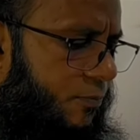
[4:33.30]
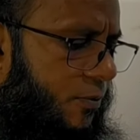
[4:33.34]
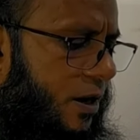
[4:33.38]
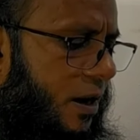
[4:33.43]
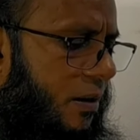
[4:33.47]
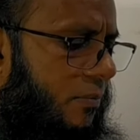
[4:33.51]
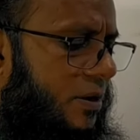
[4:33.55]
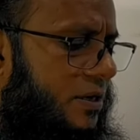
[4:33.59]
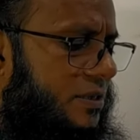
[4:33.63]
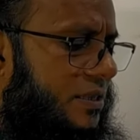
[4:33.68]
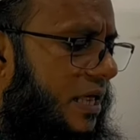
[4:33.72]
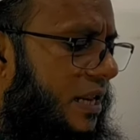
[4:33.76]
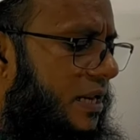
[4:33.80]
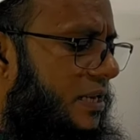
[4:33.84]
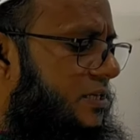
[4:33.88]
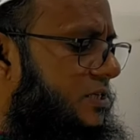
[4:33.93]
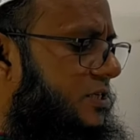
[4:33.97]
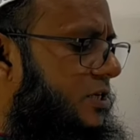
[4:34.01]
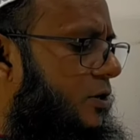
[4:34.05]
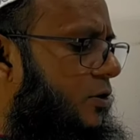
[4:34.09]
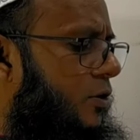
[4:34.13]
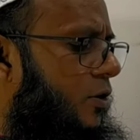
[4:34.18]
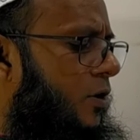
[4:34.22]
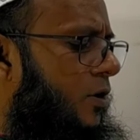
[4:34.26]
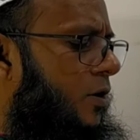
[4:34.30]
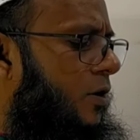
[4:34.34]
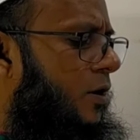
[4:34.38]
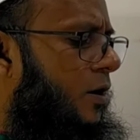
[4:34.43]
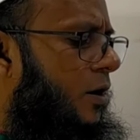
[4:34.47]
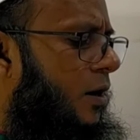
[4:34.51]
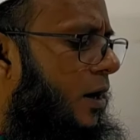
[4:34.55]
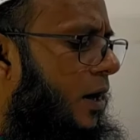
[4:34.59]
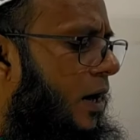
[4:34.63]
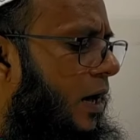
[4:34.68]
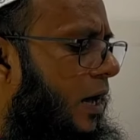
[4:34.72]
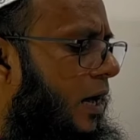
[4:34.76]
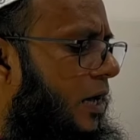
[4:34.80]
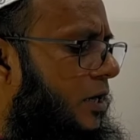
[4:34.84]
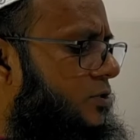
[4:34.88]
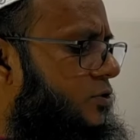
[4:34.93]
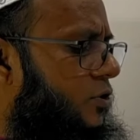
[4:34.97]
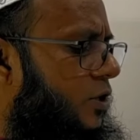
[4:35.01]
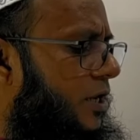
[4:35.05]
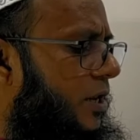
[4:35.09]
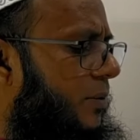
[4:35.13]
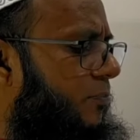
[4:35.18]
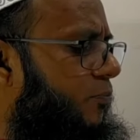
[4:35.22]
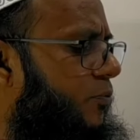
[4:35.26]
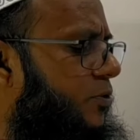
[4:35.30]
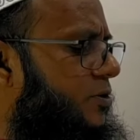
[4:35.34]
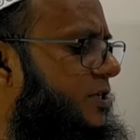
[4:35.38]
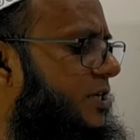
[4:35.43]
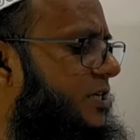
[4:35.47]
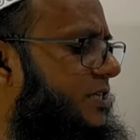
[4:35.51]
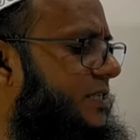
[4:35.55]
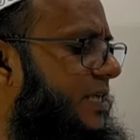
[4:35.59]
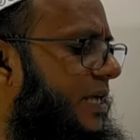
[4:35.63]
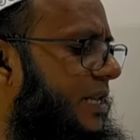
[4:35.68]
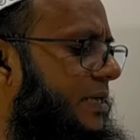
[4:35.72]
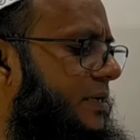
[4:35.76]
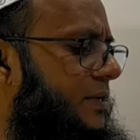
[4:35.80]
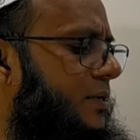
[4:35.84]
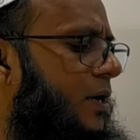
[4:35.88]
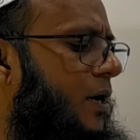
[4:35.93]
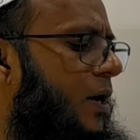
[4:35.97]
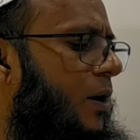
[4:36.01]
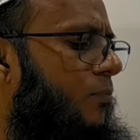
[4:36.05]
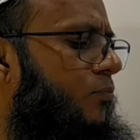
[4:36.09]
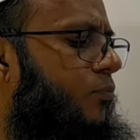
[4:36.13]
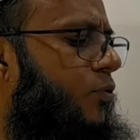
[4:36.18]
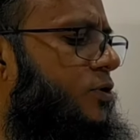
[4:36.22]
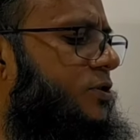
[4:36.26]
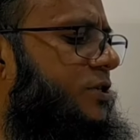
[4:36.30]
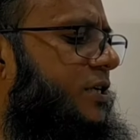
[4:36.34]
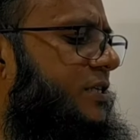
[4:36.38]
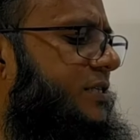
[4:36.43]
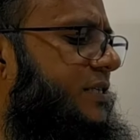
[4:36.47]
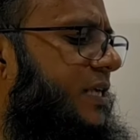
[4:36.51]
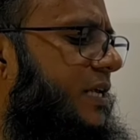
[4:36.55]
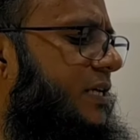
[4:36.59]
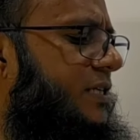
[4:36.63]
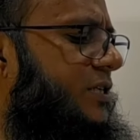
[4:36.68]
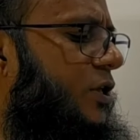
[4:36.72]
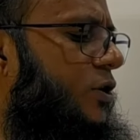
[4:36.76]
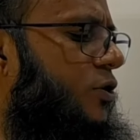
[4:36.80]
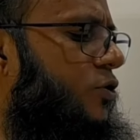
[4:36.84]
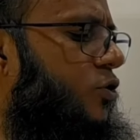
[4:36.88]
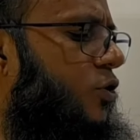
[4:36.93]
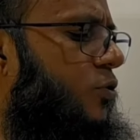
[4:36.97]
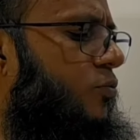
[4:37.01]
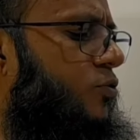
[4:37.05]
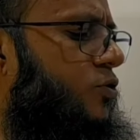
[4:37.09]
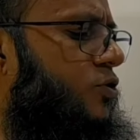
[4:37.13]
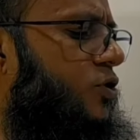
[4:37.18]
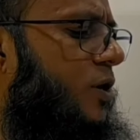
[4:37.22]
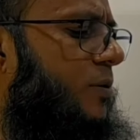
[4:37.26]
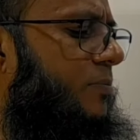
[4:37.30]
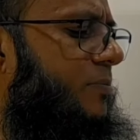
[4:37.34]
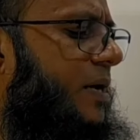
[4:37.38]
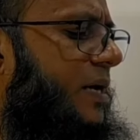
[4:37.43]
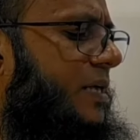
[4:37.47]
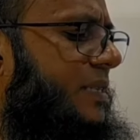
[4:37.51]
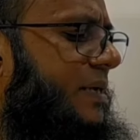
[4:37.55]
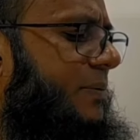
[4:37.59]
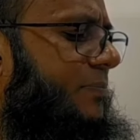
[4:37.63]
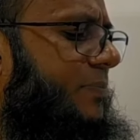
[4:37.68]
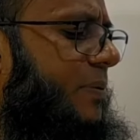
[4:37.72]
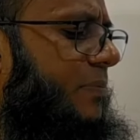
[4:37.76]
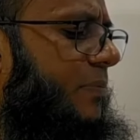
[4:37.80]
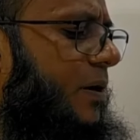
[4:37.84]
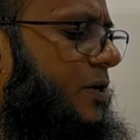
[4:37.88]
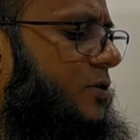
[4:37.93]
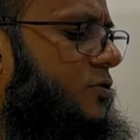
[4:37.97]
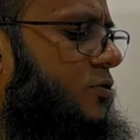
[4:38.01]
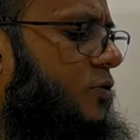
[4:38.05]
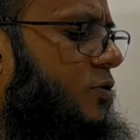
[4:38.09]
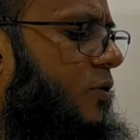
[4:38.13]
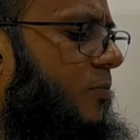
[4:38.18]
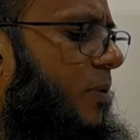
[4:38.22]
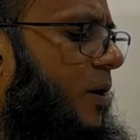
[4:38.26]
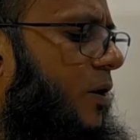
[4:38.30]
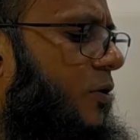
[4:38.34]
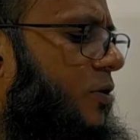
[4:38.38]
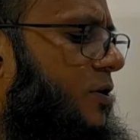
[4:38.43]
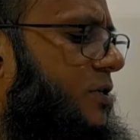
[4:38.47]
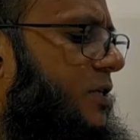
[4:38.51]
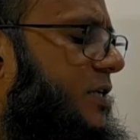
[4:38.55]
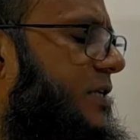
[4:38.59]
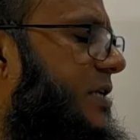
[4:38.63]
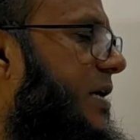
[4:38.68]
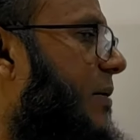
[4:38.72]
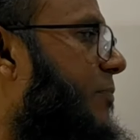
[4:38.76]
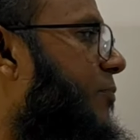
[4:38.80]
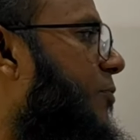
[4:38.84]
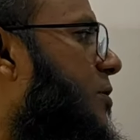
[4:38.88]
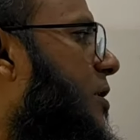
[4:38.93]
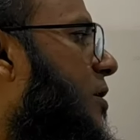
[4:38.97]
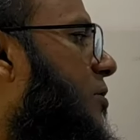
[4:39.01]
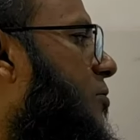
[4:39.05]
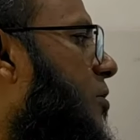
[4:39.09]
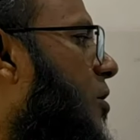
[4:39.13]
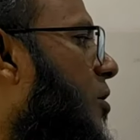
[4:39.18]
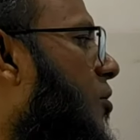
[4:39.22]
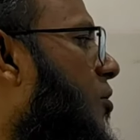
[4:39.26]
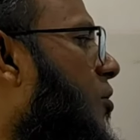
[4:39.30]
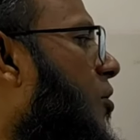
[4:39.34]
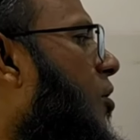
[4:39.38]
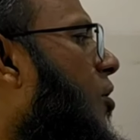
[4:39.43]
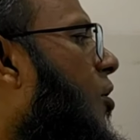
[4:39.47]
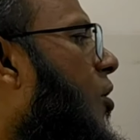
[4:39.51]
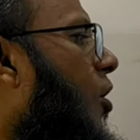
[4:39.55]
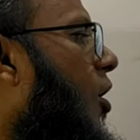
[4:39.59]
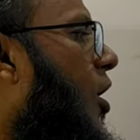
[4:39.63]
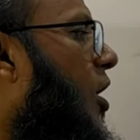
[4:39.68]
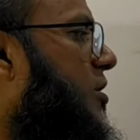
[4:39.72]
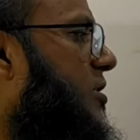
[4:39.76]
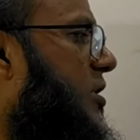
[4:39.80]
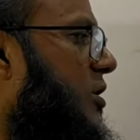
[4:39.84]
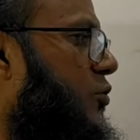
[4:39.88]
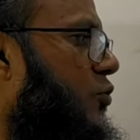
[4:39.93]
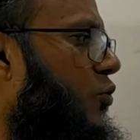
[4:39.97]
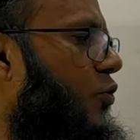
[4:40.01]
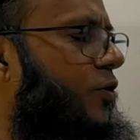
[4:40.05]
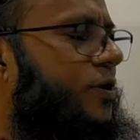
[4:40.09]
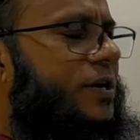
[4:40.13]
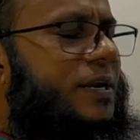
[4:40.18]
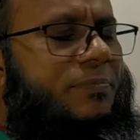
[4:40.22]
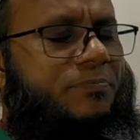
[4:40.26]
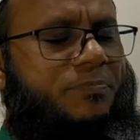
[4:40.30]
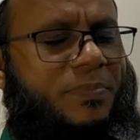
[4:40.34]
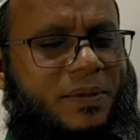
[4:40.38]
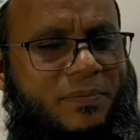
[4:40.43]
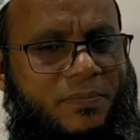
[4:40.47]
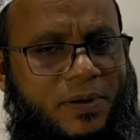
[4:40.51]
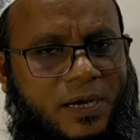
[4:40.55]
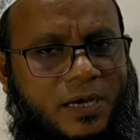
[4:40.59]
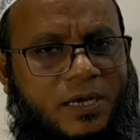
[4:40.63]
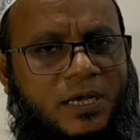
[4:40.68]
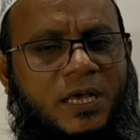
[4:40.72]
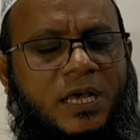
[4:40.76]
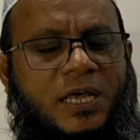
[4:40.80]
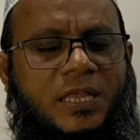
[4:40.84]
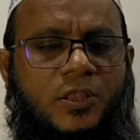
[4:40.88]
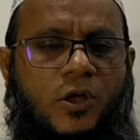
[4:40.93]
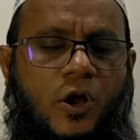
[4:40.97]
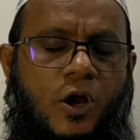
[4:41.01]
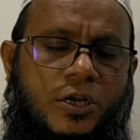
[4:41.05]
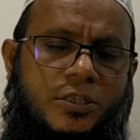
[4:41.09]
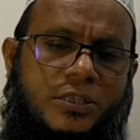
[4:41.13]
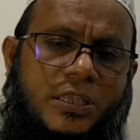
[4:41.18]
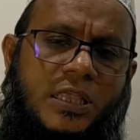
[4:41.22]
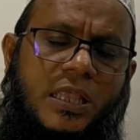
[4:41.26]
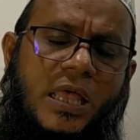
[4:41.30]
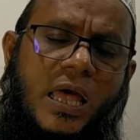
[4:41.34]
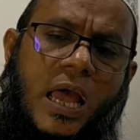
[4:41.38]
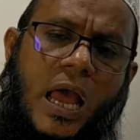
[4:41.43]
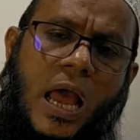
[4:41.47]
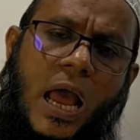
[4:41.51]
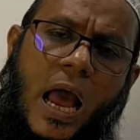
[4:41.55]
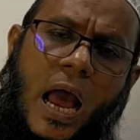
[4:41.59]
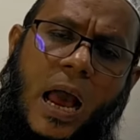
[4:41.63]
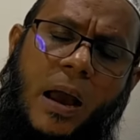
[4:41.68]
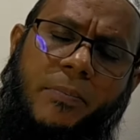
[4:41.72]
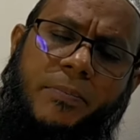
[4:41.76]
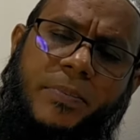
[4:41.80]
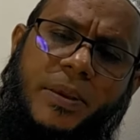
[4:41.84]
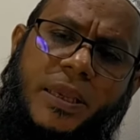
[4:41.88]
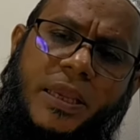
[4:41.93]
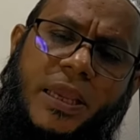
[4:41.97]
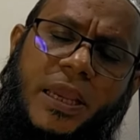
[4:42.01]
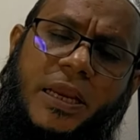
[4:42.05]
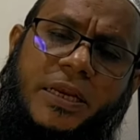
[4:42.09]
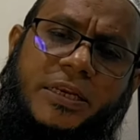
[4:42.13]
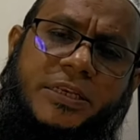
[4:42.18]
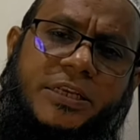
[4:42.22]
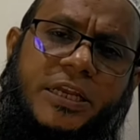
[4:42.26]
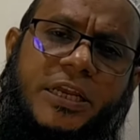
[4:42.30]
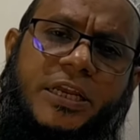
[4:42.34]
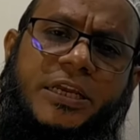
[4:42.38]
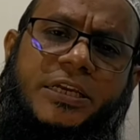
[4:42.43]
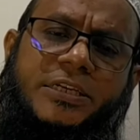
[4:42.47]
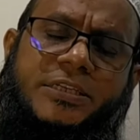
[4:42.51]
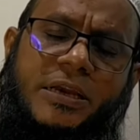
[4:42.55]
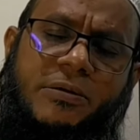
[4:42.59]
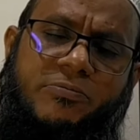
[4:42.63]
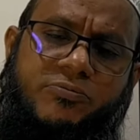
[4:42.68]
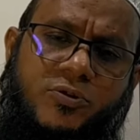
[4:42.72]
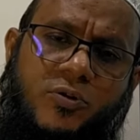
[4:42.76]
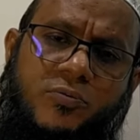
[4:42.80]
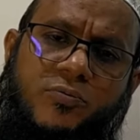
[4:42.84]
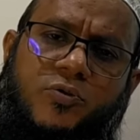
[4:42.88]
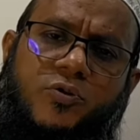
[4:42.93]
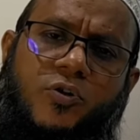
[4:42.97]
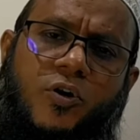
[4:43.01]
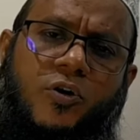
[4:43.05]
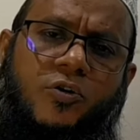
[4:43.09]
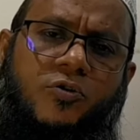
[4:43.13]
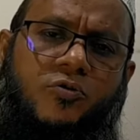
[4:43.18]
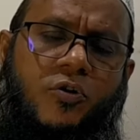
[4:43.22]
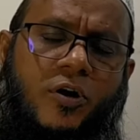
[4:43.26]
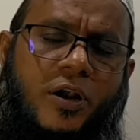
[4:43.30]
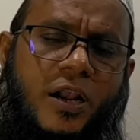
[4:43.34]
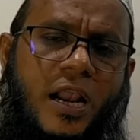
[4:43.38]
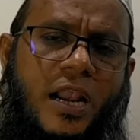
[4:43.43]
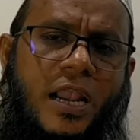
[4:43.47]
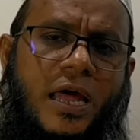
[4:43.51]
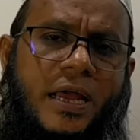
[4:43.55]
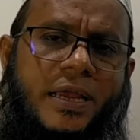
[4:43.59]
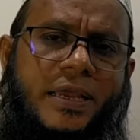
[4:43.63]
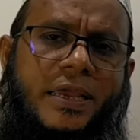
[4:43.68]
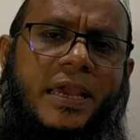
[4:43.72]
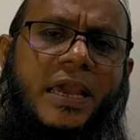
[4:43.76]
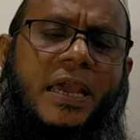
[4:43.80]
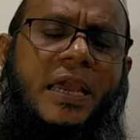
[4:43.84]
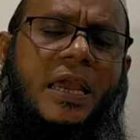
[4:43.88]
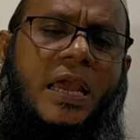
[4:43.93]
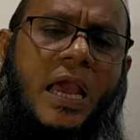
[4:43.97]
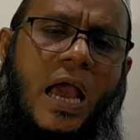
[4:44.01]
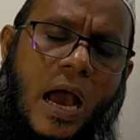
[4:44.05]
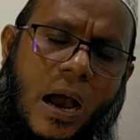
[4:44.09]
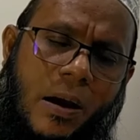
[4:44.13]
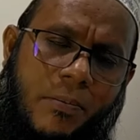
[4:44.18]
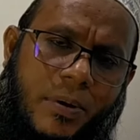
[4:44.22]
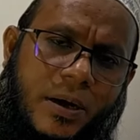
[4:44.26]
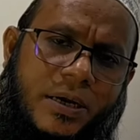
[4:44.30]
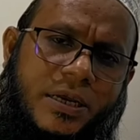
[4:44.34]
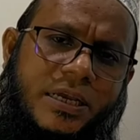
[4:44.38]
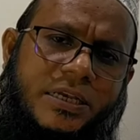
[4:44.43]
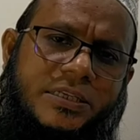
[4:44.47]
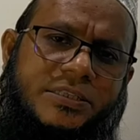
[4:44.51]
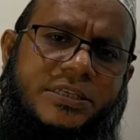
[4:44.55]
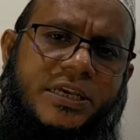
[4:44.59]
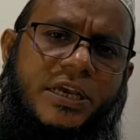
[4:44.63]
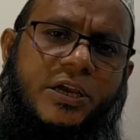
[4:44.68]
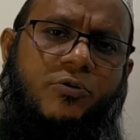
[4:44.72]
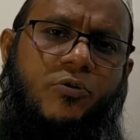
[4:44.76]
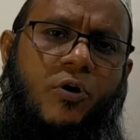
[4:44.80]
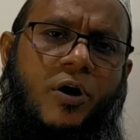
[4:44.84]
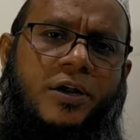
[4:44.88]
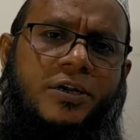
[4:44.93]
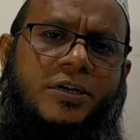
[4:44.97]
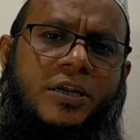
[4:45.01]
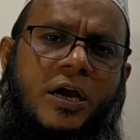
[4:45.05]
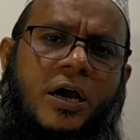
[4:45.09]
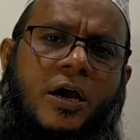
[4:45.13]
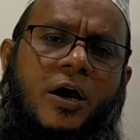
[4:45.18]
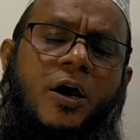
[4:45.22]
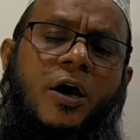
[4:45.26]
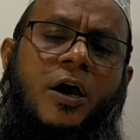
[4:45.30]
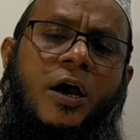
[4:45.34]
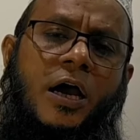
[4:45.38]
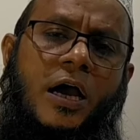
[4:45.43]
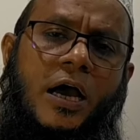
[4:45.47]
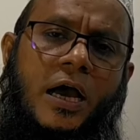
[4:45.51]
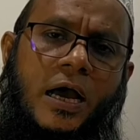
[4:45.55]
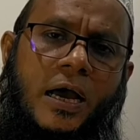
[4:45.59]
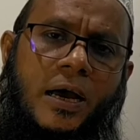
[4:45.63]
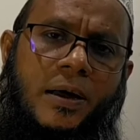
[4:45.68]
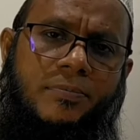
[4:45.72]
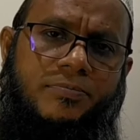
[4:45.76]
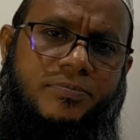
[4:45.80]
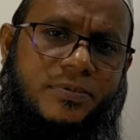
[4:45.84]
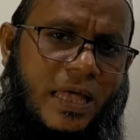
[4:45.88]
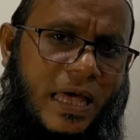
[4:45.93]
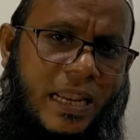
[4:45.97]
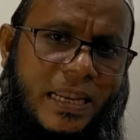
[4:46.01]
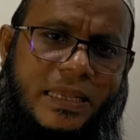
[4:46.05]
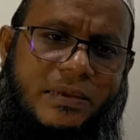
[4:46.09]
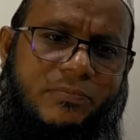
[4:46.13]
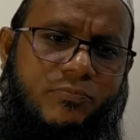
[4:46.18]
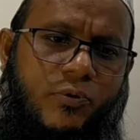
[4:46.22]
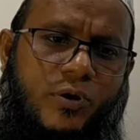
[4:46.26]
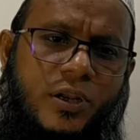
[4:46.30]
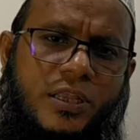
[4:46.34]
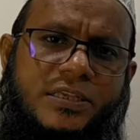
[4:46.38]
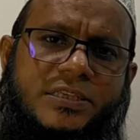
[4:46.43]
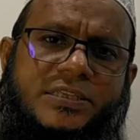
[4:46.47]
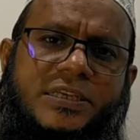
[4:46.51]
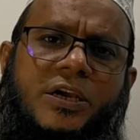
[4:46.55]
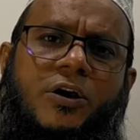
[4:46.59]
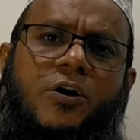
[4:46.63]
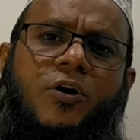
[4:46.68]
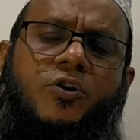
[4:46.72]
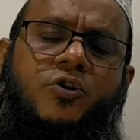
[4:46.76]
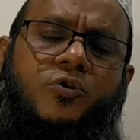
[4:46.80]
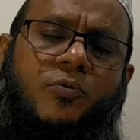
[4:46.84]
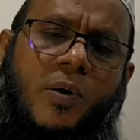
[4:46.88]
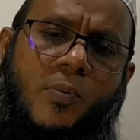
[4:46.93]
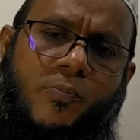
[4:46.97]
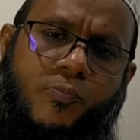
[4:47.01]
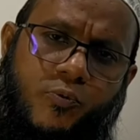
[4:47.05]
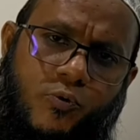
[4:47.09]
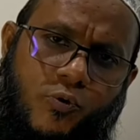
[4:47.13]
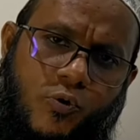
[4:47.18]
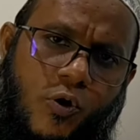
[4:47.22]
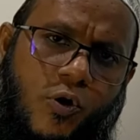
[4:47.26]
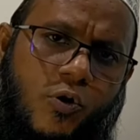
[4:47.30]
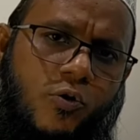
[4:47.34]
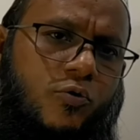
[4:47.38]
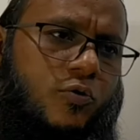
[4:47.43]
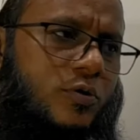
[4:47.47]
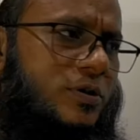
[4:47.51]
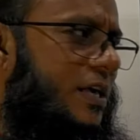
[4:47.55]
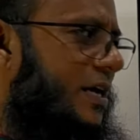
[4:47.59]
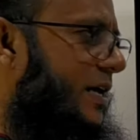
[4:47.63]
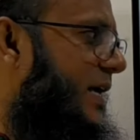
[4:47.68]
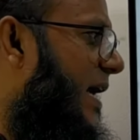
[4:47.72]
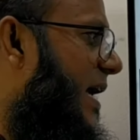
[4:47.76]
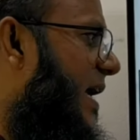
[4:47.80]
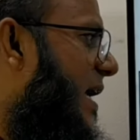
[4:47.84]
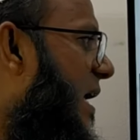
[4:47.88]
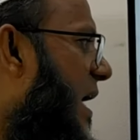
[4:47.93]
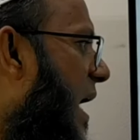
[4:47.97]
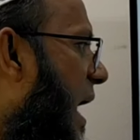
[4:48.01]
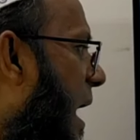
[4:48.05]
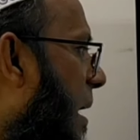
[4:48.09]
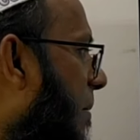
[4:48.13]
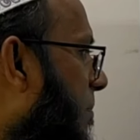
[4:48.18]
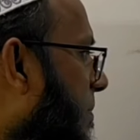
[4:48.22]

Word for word: এরপর আমার তারিখ ছিল সরি পঁচিশ তারিখ পঁচিশ তারিখ ছিল দুই বছর মেয়াদী বিমার জন্য বারো হাজার টাকা প্রদান করা হলো অর্থাৎ অগ্রিম বিমা অর্থাৎ আমি একটি হিসাব সমীকরণ করার আগে আমাকে যে কয়টা তারিখ বলেছে অথবা পুরো অঙ্ক থেকে